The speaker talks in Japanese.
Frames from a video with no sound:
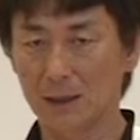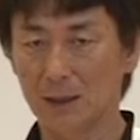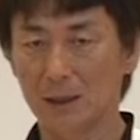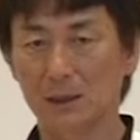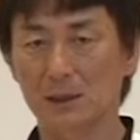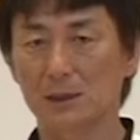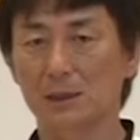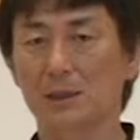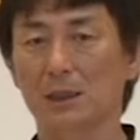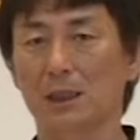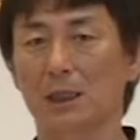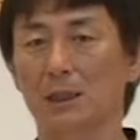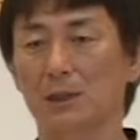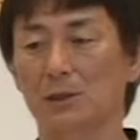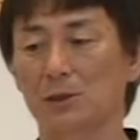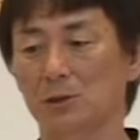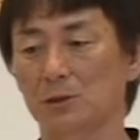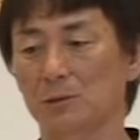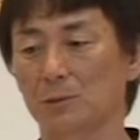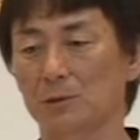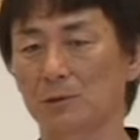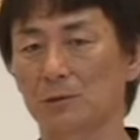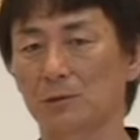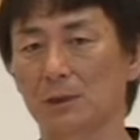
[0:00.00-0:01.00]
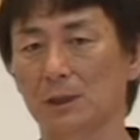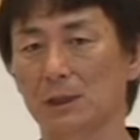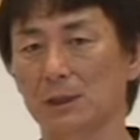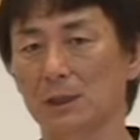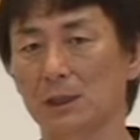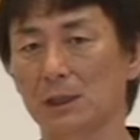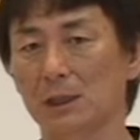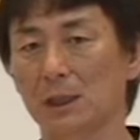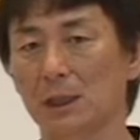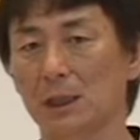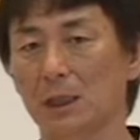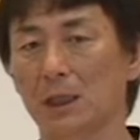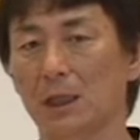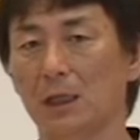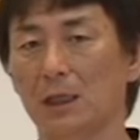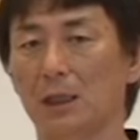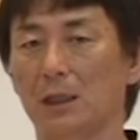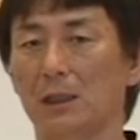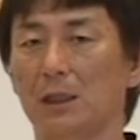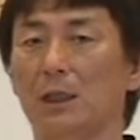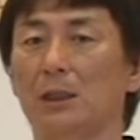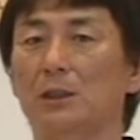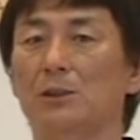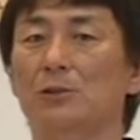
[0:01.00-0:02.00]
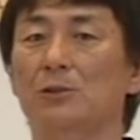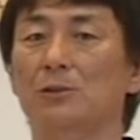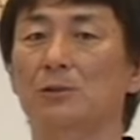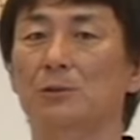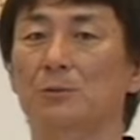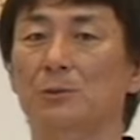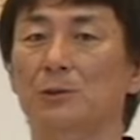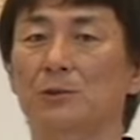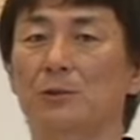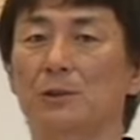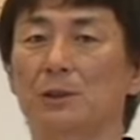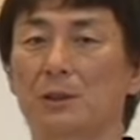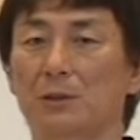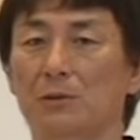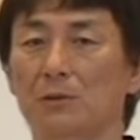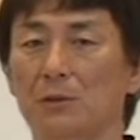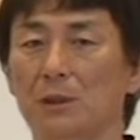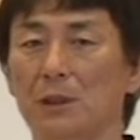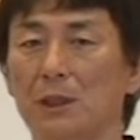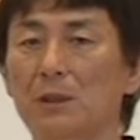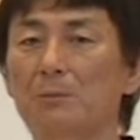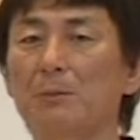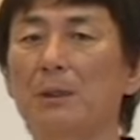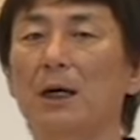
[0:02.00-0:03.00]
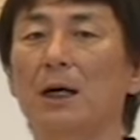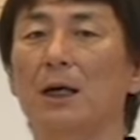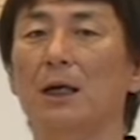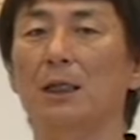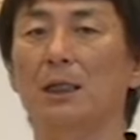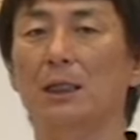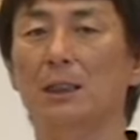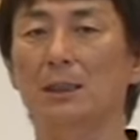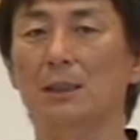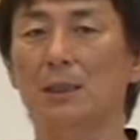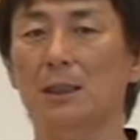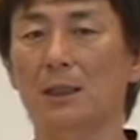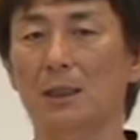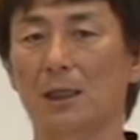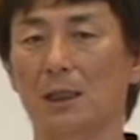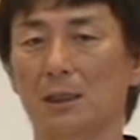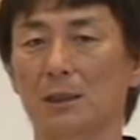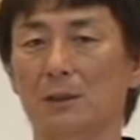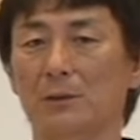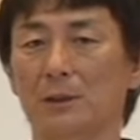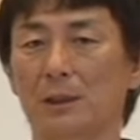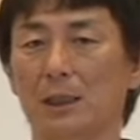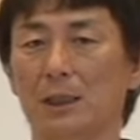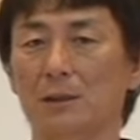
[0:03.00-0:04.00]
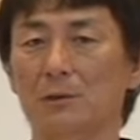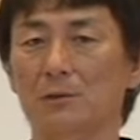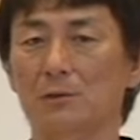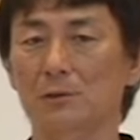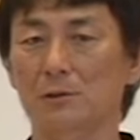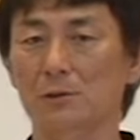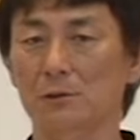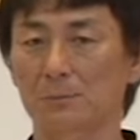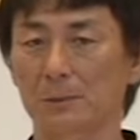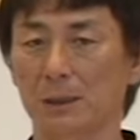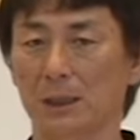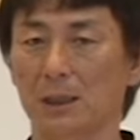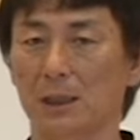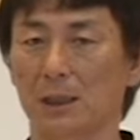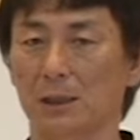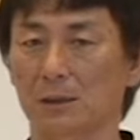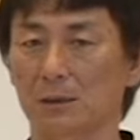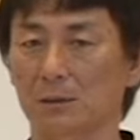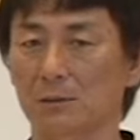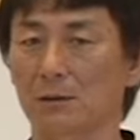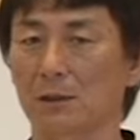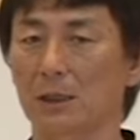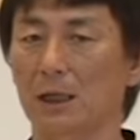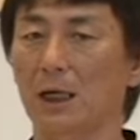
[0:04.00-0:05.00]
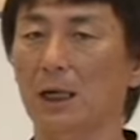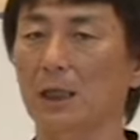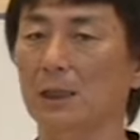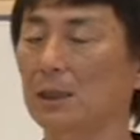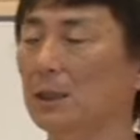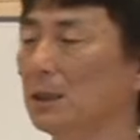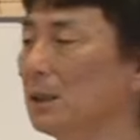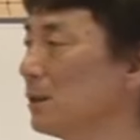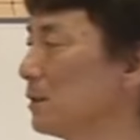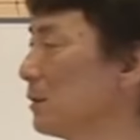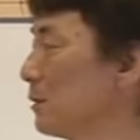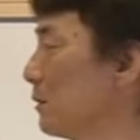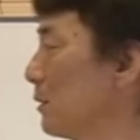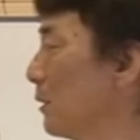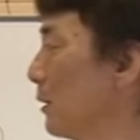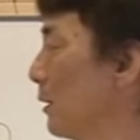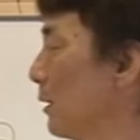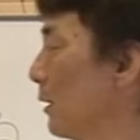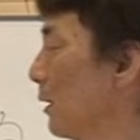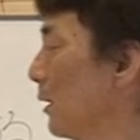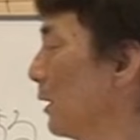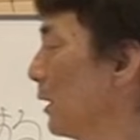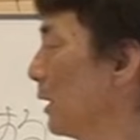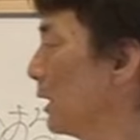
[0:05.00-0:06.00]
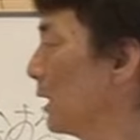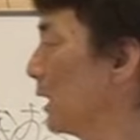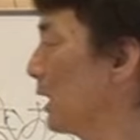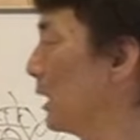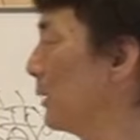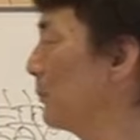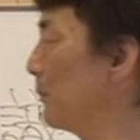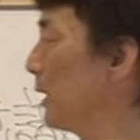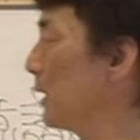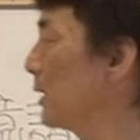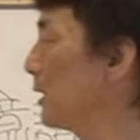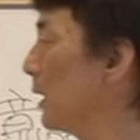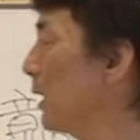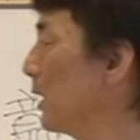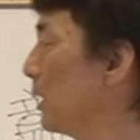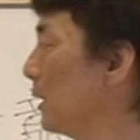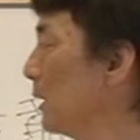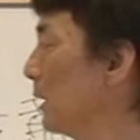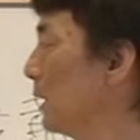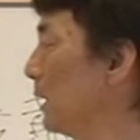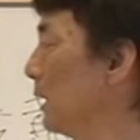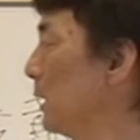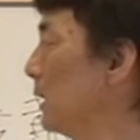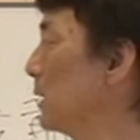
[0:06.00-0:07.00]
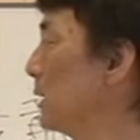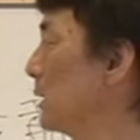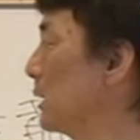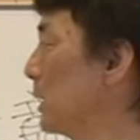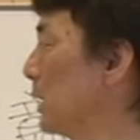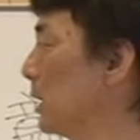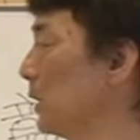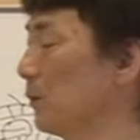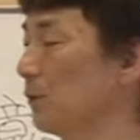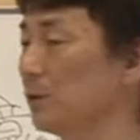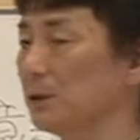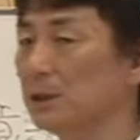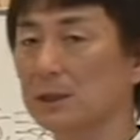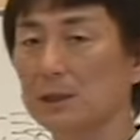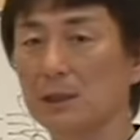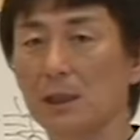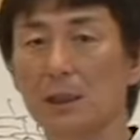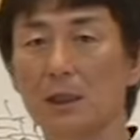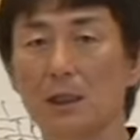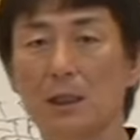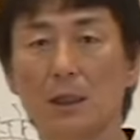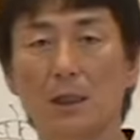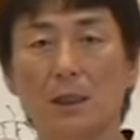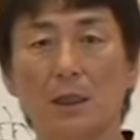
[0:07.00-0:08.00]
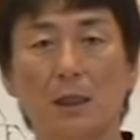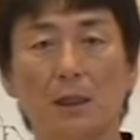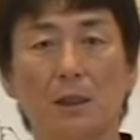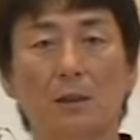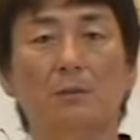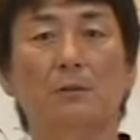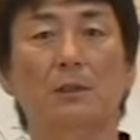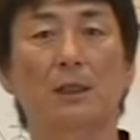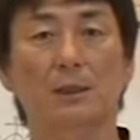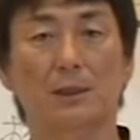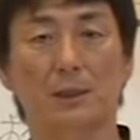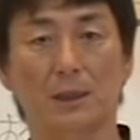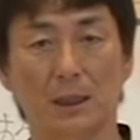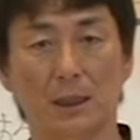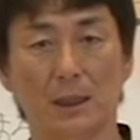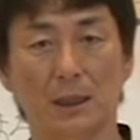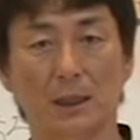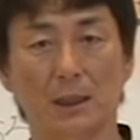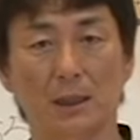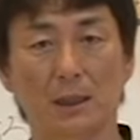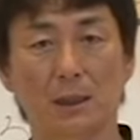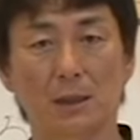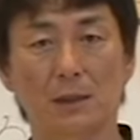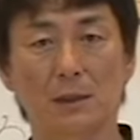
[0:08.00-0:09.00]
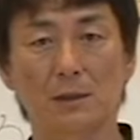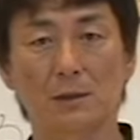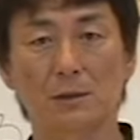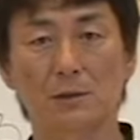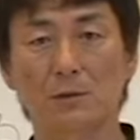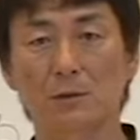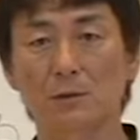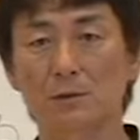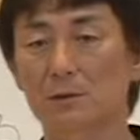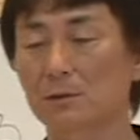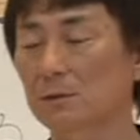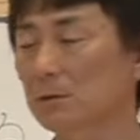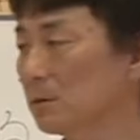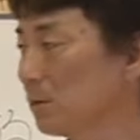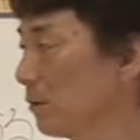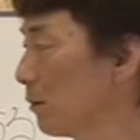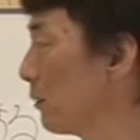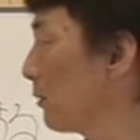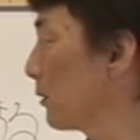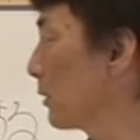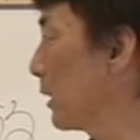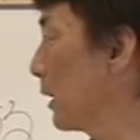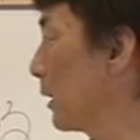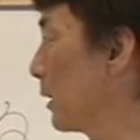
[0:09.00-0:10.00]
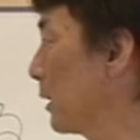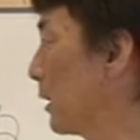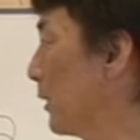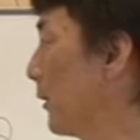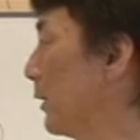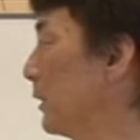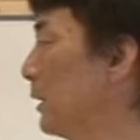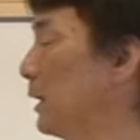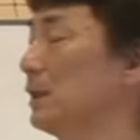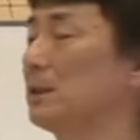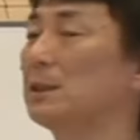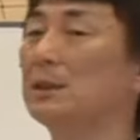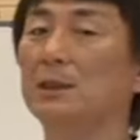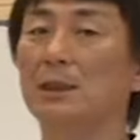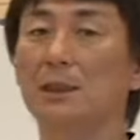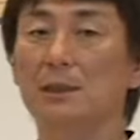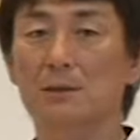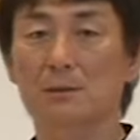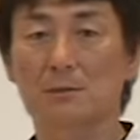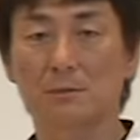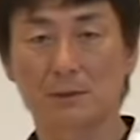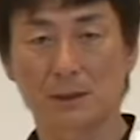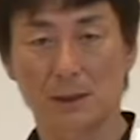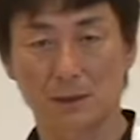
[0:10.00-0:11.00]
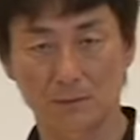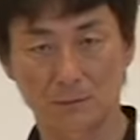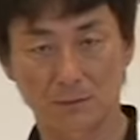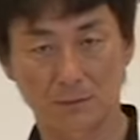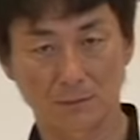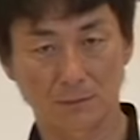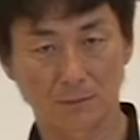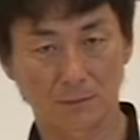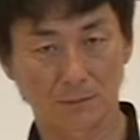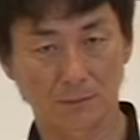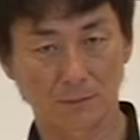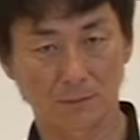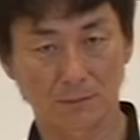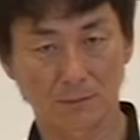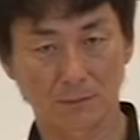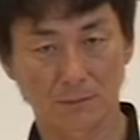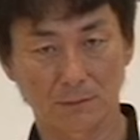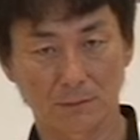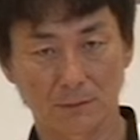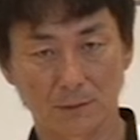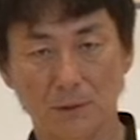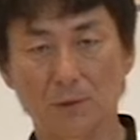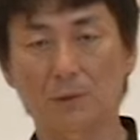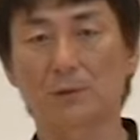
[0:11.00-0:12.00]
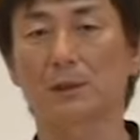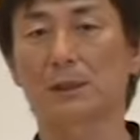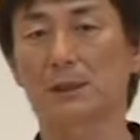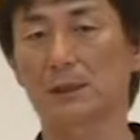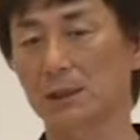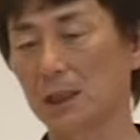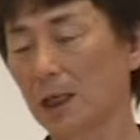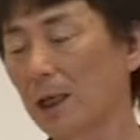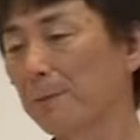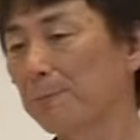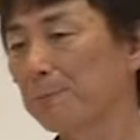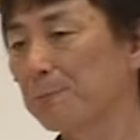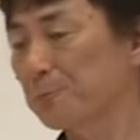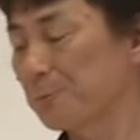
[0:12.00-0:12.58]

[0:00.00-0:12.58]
試合中もそうだし、えー、練習中もそうですけど今一体あなたは何をするべきかっていうのは必ず決めて意識をしてくださいそうすると結果は出しやすくなるってことですね